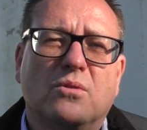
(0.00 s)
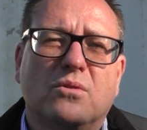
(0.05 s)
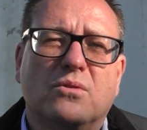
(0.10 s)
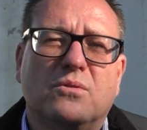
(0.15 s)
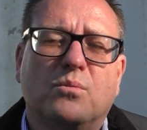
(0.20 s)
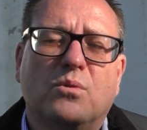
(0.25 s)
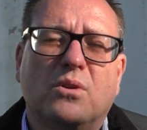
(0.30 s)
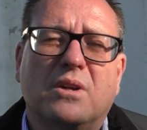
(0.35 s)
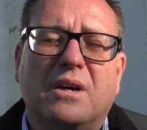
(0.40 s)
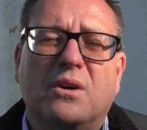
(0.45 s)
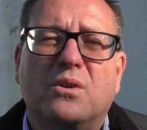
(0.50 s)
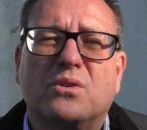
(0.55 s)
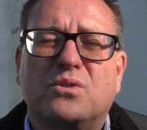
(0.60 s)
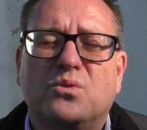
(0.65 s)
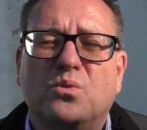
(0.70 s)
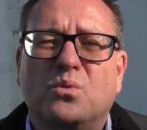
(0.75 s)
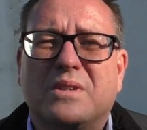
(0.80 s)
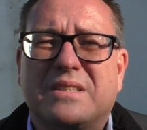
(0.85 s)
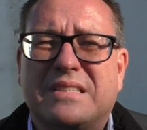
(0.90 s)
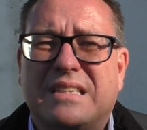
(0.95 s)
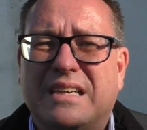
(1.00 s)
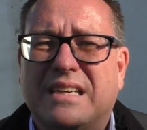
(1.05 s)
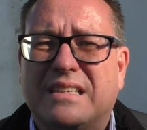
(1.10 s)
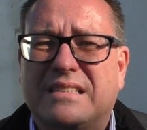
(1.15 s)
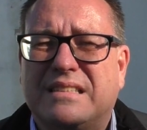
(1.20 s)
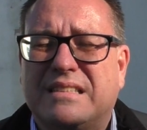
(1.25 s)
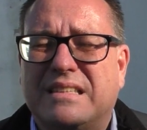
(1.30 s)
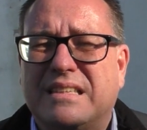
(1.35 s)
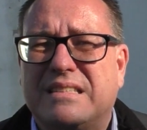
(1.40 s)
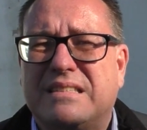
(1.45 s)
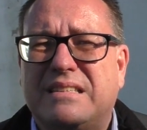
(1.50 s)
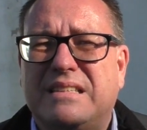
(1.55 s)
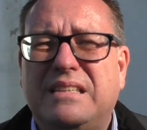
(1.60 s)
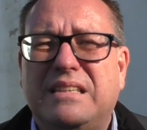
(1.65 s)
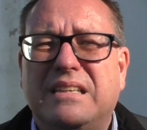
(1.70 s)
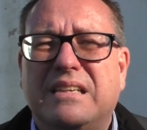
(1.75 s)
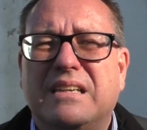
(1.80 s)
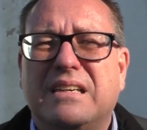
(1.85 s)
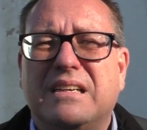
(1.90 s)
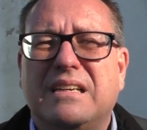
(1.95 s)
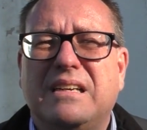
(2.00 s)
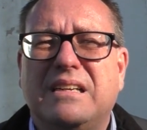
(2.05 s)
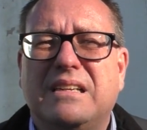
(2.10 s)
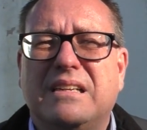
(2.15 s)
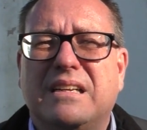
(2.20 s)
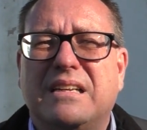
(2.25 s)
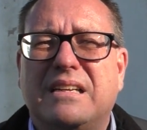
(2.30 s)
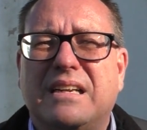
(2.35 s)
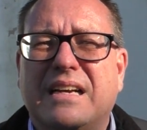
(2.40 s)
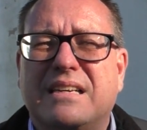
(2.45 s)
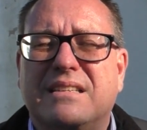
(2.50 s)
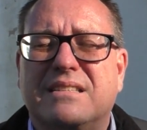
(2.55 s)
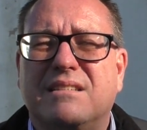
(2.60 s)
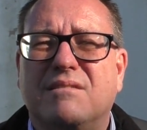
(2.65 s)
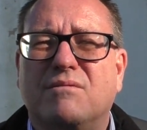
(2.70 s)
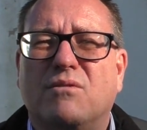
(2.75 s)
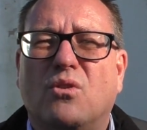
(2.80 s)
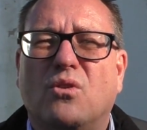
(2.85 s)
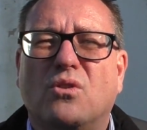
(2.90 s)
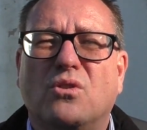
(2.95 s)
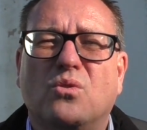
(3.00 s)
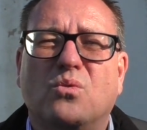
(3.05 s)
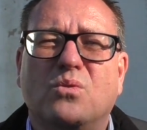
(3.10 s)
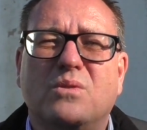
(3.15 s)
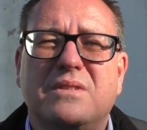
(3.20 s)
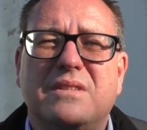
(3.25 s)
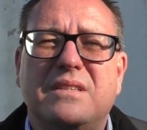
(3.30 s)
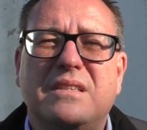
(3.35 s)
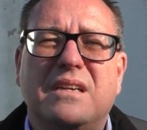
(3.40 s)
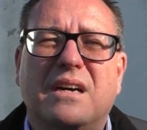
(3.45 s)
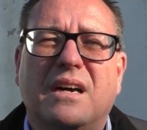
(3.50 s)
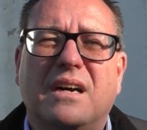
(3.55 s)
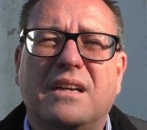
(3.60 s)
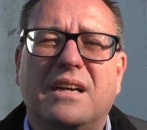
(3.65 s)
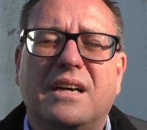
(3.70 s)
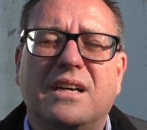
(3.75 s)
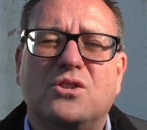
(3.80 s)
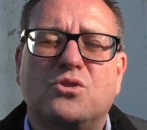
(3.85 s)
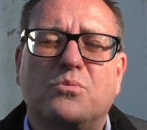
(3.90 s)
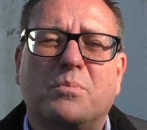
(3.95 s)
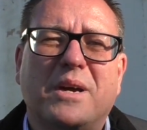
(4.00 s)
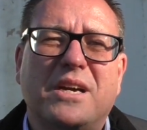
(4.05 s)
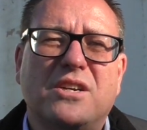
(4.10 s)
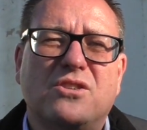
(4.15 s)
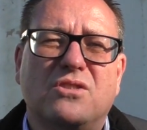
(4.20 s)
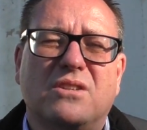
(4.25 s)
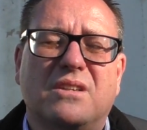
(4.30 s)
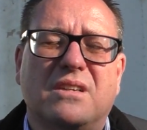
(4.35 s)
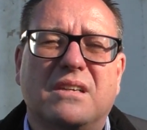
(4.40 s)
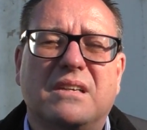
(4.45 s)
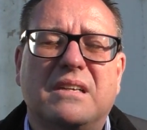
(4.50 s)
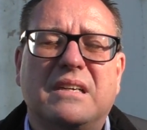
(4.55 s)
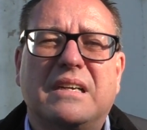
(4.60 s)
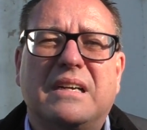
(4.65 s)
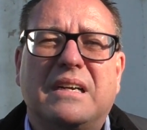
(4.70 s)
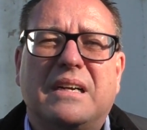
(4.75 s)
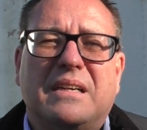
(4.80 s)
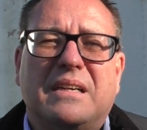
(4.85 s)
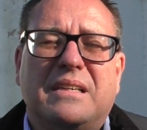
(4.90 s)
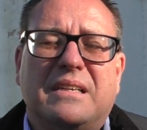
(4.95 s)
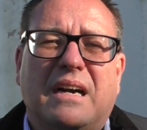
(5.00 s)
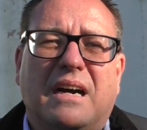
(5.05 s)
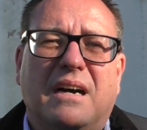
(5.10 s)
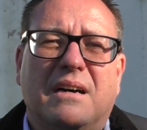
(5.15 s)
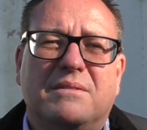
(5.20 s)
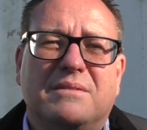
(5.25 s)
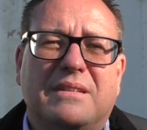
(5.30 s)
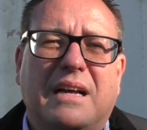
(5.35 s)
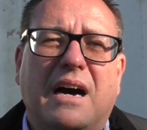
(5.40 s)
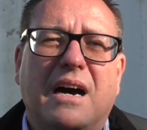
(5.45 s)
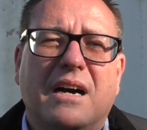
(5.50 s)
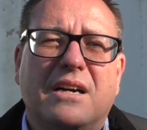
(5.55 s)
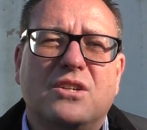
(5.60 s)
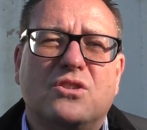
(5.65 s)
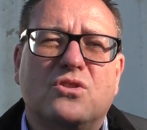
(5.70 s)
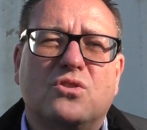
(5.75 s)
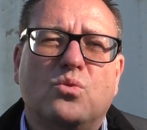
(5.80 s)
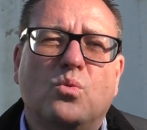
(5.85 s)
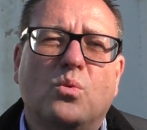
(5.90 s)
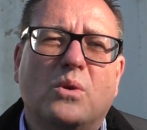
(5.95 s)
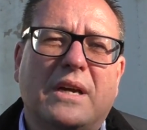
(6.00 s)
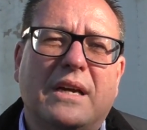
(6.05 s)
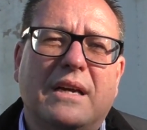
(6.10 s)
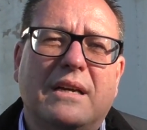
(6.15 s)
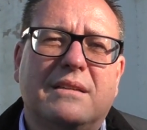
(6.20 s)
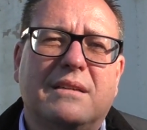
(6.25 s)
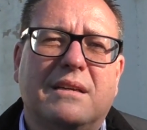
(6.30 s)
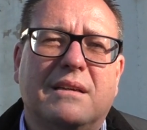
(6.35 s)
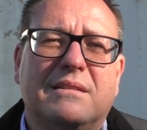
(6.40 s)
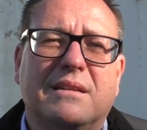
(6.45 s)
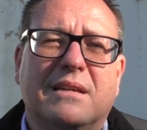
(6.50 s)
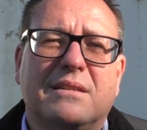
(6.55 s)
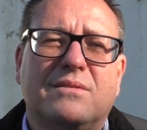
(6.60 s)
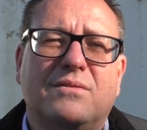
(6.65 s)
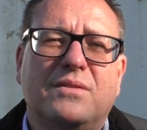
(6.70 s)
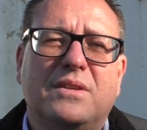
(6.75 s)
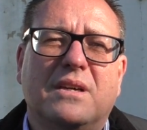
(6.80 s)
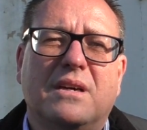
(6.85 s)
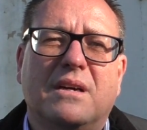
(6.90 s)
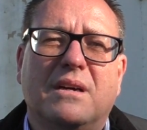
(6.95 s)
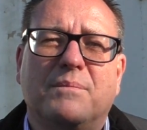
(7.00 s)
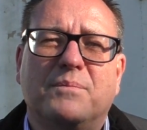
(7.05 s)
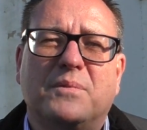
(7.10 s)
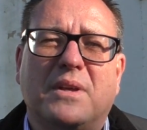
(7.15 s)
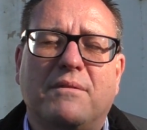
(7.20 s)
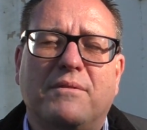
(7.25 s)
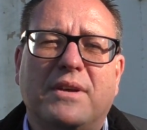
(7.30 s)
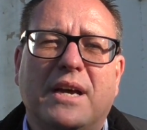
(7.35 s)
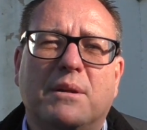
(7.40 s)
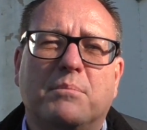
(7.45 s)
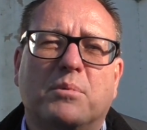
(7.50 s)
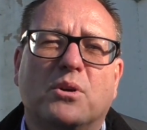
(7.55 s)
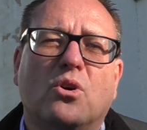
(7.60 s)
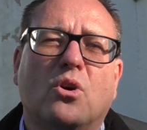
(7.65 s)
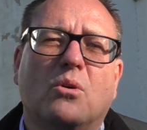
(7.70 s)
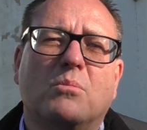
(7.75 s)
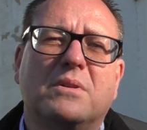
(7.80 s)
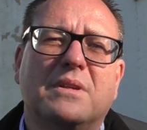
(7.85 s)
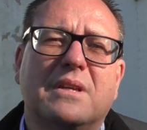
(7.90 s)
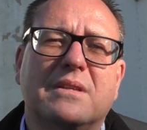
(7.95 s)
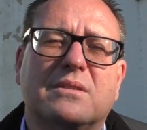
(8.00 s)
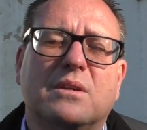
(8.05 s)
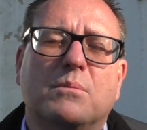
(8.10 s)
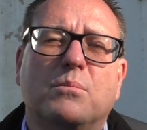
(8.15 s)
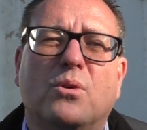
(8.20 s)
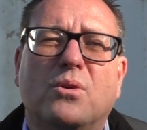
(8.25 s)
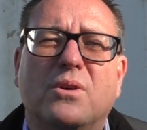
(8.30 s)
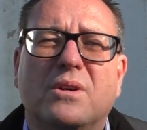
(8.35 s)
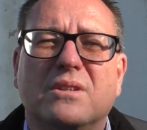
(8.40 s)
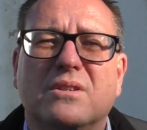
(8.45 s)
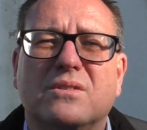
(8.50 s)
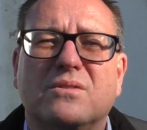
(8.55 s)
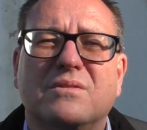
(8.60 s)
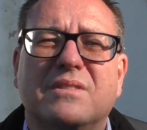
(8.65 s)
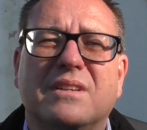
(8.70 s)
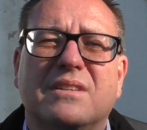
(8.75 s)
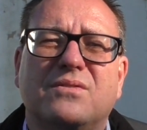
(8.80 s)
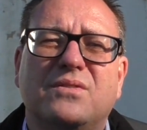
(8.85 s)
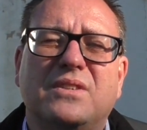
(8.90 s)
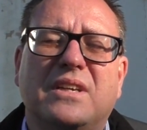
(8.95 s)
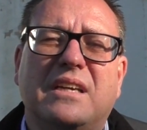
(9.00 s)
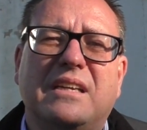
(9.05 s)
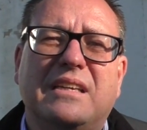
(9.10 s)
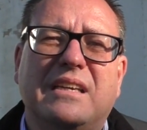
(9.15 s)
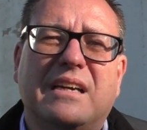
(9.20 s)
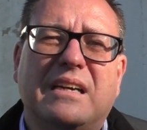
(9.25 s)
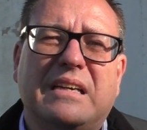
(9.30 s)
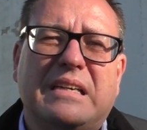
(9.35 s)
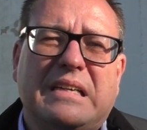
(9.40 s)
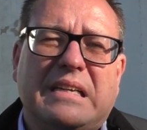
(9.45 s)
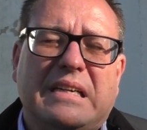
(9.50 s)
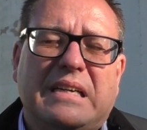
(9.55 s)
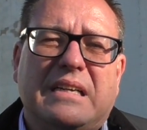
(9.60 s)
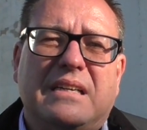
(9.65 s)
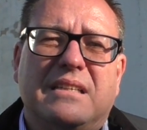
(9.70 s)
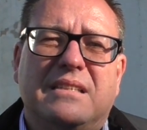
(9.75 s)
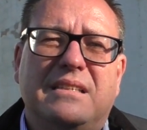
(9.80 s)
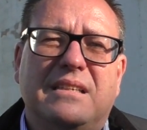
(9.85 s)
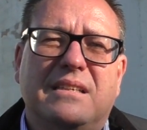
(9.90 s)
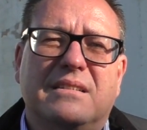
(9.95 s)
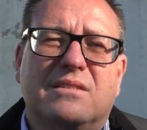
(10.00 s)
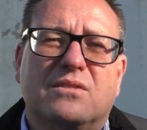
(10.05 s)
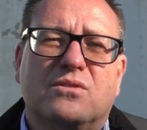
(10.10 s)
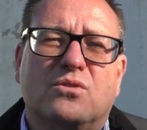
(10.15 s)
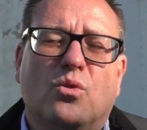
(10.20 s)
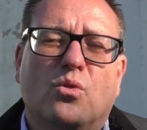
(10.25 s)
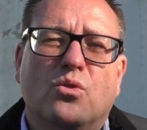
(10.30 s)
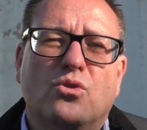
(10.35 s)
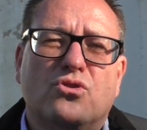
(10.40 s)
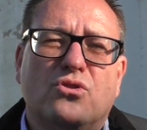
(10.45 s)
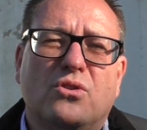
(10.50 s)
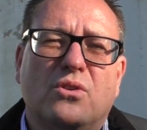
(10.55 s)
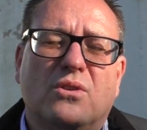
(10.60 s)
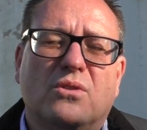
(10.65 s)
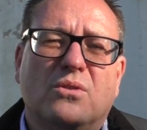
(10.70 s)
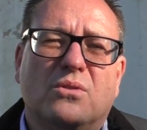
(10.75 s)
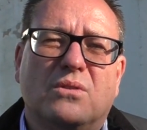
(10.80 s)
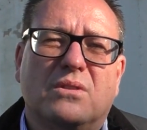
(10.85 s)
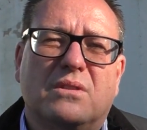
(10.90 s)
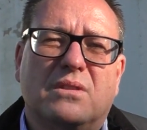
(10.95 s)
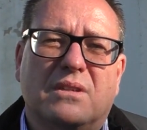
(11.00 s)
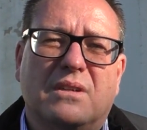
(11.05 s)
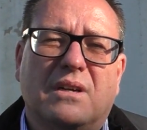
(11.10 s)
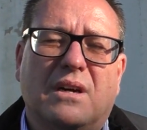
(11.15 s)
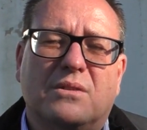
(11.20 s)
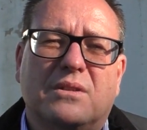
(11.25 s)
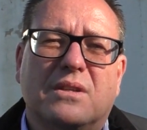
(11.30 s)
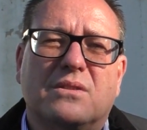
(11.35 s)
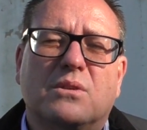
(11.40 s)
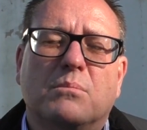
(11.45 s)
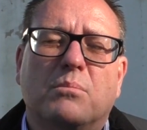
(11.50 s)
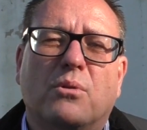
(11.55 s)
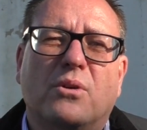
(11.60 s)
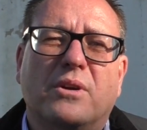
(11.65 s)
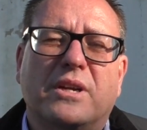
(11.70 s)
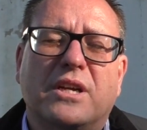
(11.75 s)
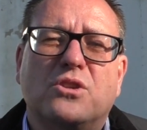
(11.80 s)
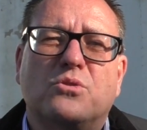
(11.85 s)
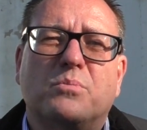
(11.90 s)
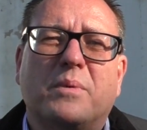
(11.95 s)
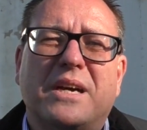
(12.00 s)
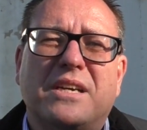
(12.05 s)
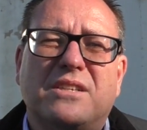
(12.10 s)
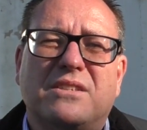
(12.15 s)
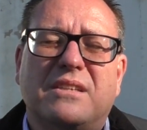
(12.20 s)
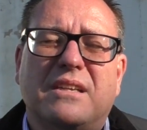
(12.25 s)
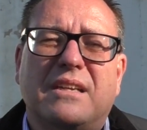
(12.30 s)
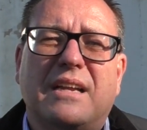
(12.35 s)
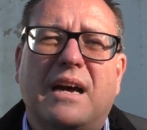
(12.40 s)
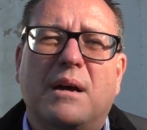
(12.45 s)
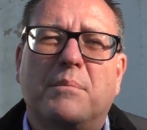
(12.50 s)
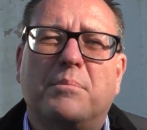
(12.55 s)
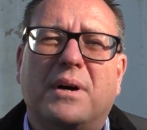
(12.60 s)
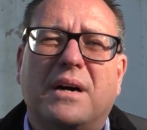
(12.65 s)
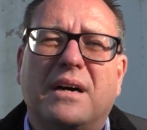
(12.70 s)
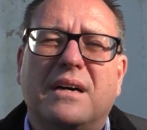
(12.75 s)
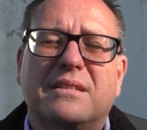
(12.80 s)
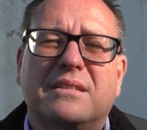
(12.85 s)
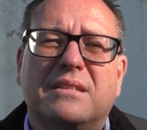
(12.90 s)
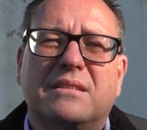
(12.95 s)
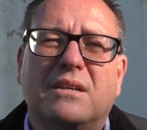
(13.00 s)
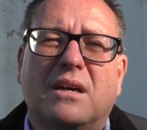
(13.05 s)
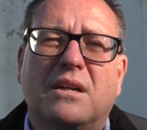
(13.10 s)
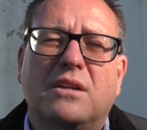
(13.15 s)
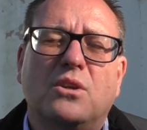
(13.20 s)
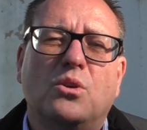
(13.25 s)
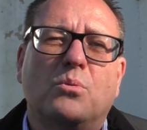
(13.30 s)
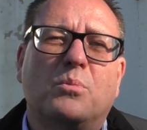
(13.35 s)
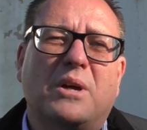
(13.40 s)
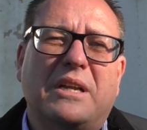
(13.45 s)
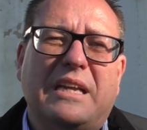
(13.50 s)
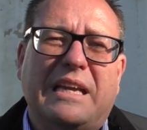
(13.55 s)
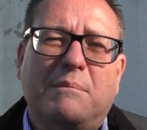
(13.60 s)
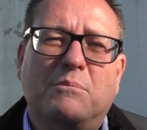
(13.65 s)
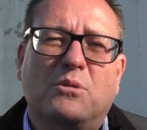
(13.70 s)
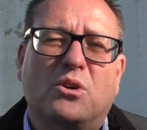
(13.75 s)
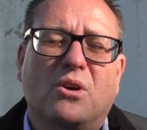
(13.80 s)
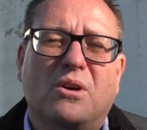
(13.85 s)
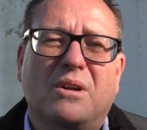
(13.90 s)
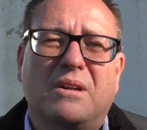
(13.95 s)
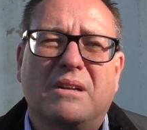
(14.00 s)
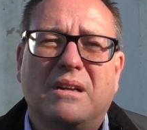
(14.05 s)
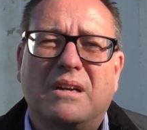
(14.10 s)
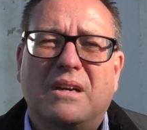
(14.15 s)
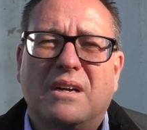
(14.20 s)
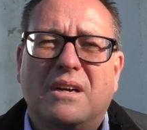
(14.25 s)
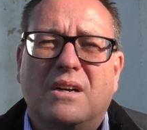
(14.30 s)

Und uns wurde auch zugesagt, dass hier in den nächsten Wochen uns hier eine entsprechende ja, Nachricht zugeht, dass wir den Wert bekommen des Gebäudes und dass wir hier dieses Grundstück und äh, auch das Gebäude entsprechend in Erpacht dann übernehmen können.